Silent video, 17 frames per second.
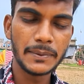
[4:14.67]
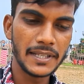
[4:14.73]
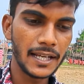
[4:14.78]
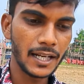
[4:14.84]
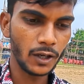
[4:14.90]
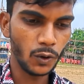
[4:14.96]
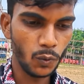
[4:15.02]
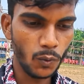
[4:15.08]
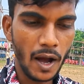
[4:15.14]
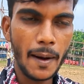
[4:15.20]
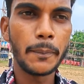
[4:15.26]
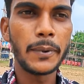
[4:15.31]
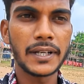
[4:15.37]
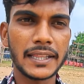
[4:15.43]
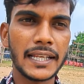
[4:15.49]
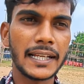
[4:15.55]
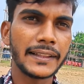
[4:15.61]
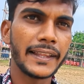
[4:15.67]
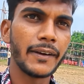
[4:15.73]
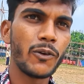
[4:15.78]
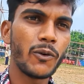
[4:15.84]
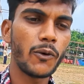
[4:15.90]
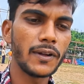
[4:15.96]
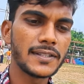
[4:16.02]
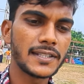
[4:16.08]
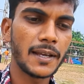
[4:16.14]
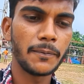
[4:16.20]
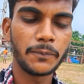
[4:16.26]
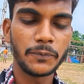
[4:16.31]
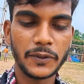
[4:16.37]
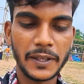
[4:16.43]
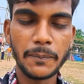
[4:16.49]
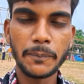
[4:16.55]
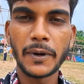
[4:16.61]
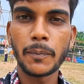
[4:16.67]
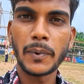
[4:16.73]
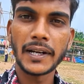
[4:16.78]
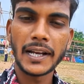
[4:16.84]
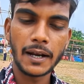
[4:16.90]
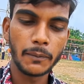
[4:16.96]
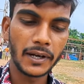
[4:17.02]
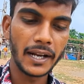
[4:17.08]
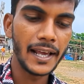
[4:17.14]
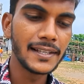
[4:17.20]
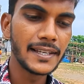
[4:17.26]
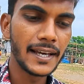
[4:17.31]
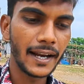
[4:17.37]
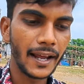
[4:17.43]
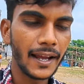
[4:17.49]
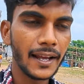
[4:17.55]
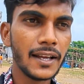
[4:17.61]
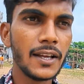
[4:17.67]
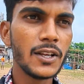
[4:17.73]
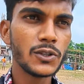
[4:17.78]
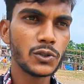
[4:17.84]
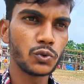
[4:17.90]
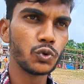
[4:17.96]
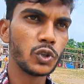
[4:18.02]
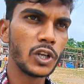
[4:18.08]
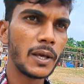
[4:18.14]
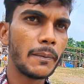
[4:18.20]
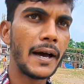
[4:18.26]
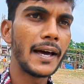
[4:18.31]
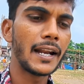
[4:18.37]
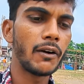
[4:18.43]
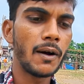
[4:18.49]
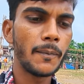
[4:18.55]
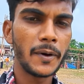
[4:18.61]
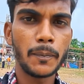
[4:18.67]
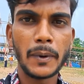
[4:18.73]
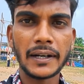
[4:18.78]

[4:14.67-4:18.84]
बाजार वहाँ पर देखते हैं वो कौन सा थीम पर पंडाल बनाया जा रहा है सुने में आ रहा है वहाँ पर